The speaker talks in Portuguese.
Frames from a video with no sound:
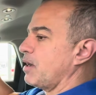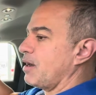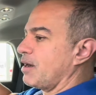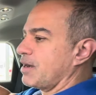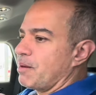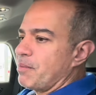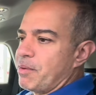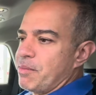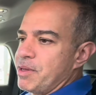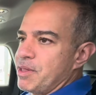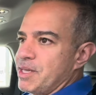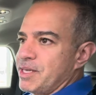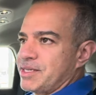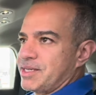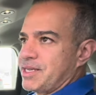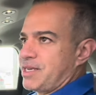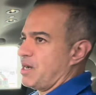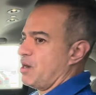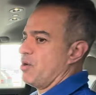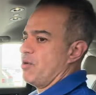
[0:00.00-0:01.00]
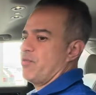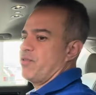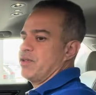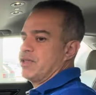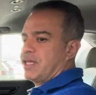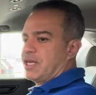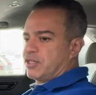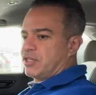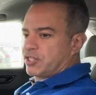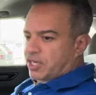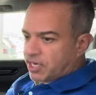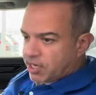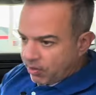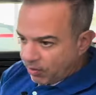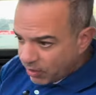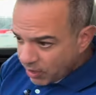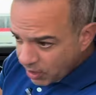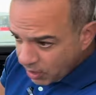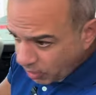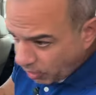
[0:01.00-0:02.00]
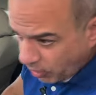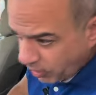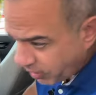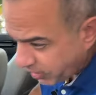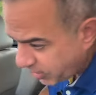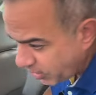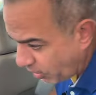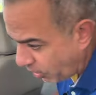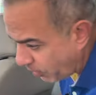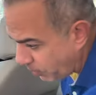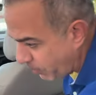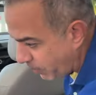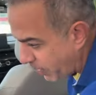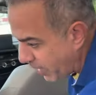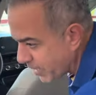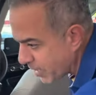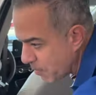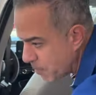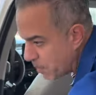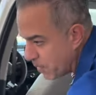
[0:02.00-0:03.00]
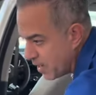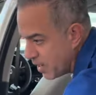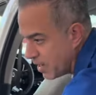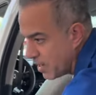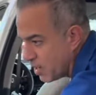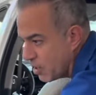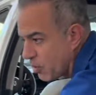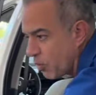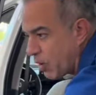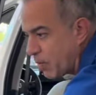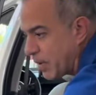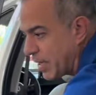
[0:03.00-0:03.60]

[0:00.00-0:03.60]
Acabamento desse carro é fantástico, Tiagão. Olha e, ó, aqui, ó. Black que... piano com a